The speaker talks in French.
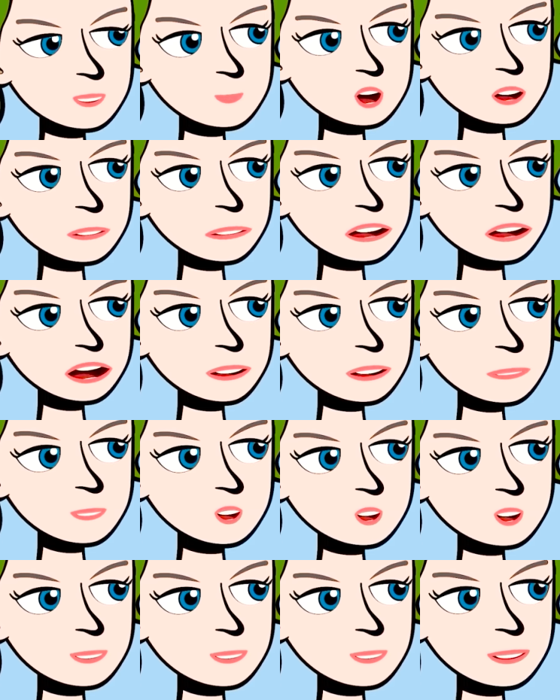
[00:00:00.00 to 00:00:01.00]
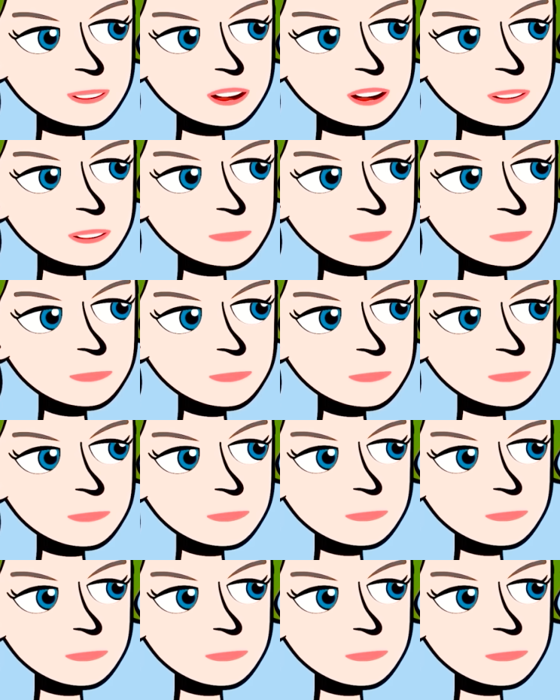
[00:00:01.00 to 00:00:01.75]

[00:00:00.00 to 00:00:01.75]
tu m'as fait le jour de la Saint-Valentin.